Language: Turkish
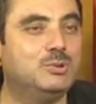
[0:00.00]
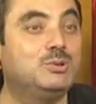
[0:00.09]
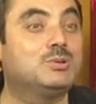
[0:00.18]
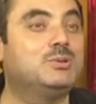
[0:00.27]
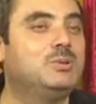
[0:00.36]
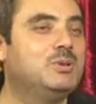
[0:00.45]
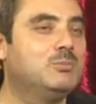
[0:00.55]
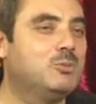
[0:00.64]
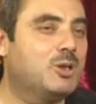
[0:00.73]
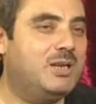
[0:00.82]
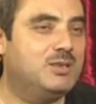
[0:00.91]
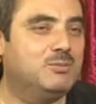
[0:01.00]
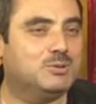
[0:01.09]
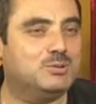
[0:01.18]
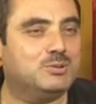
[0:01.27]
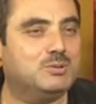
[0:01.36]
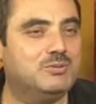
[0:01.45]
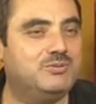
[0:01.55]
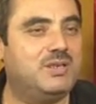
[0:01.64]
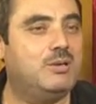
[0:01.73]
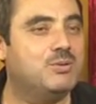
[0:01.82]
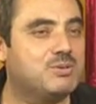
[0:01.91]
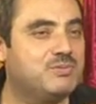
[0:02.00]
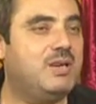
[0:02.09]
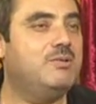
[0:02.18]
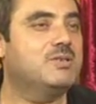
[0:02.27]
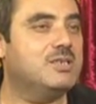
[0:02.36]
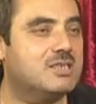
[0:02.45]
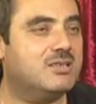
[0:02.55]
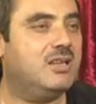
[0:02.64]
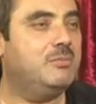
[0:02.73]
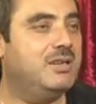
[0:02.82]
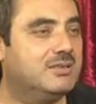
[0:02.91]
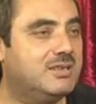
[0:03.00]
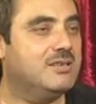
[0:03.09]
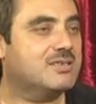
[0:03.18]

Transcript: Hüzünlü, morali bozuk. Fevç fevç İslamiyet'e